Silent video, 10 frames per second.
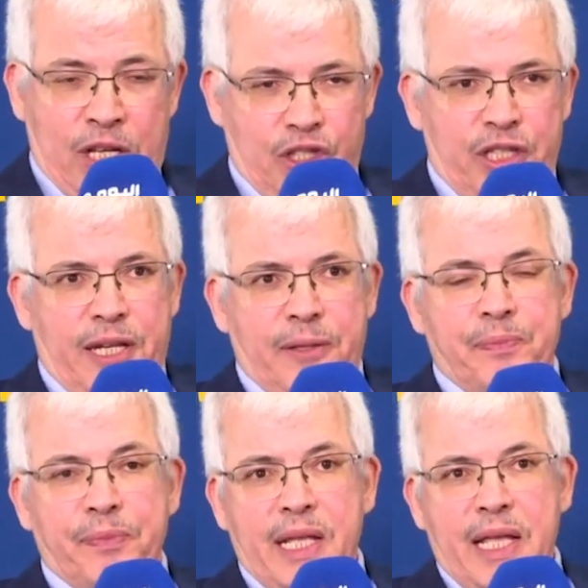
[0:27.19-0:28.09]
جدا
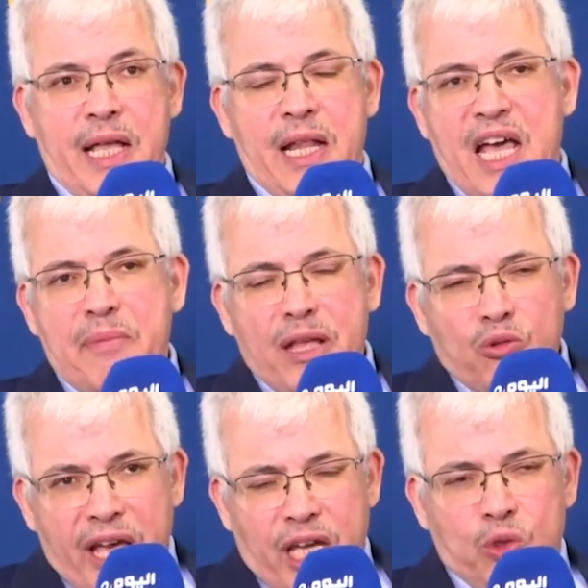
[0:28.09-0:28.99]
ما
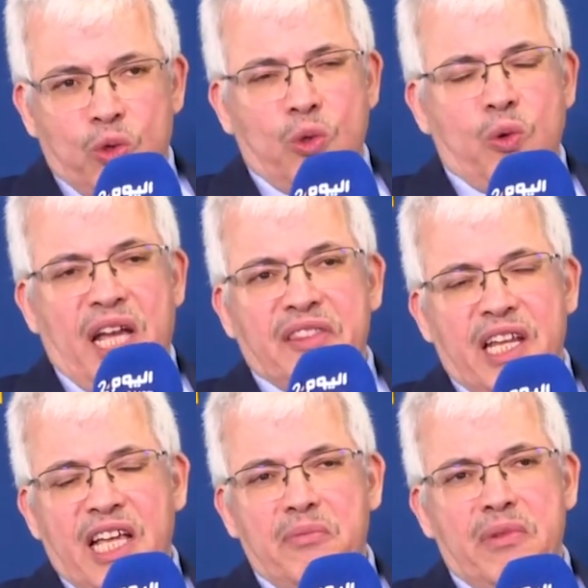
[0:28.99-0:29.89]
نلاحظه وحتى
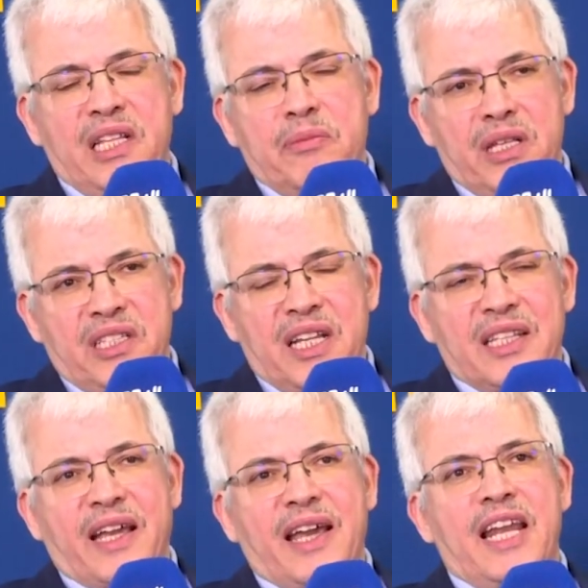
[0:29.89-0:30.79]
الآن ما زلنا
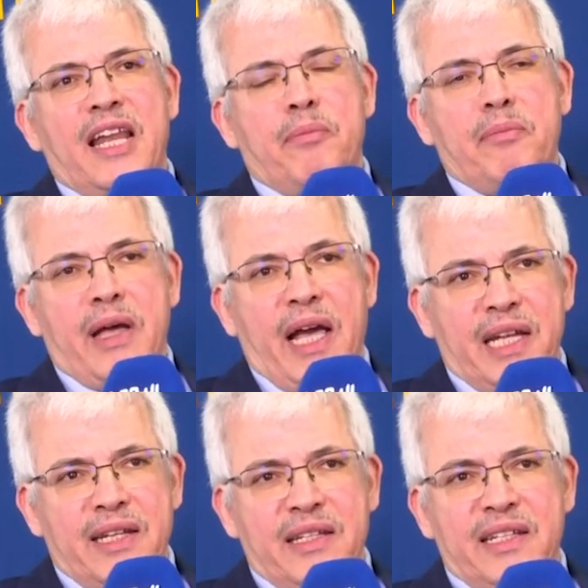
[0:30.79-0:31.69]
نتكلم
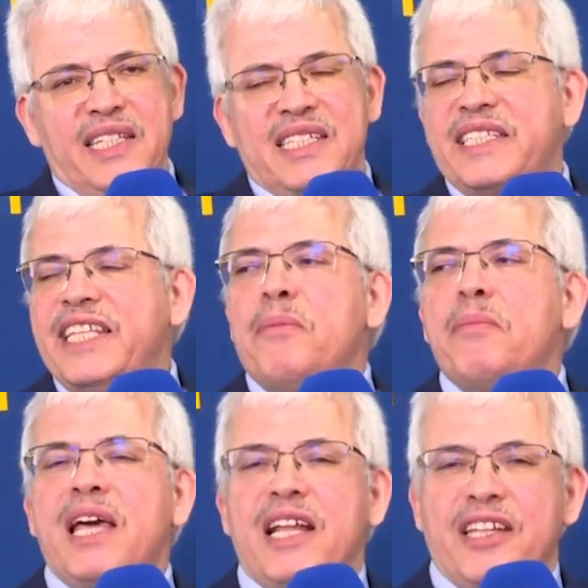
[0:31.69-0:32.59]
عن استعمال